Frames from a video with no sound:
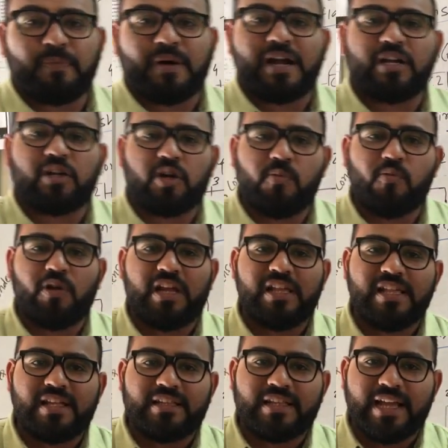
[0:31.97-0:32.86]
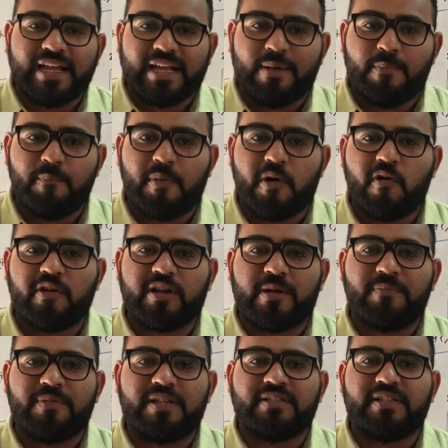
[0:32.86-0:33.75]
पार्ट को बोला जाता है कंपाउंड
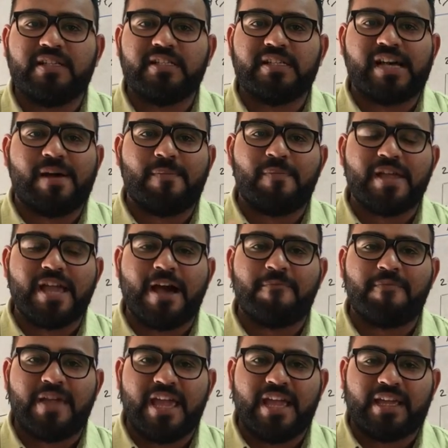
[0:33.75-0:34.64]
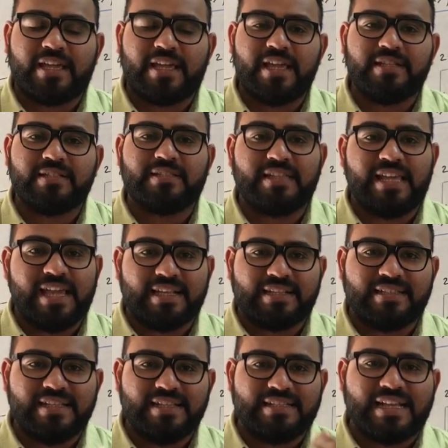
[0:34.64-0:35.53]
कंप्रेशन जहां पे आप एक के
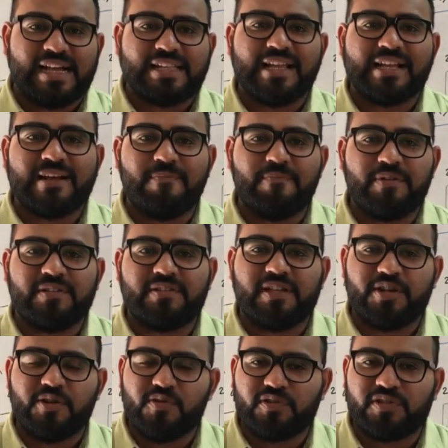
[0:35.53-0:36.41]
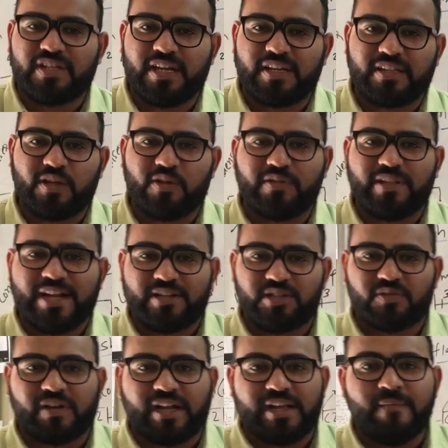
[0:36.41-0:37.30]
एक से ज्यादा कंप्रेसर यूज करते हो
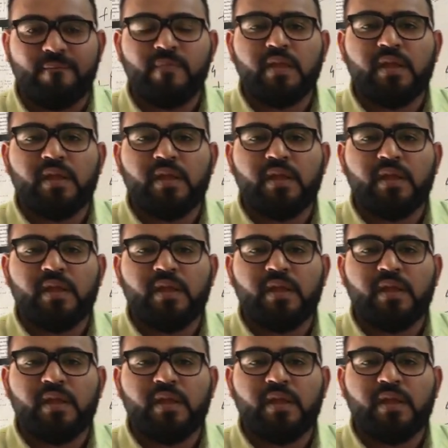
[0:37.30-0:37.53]
दैट्स वाई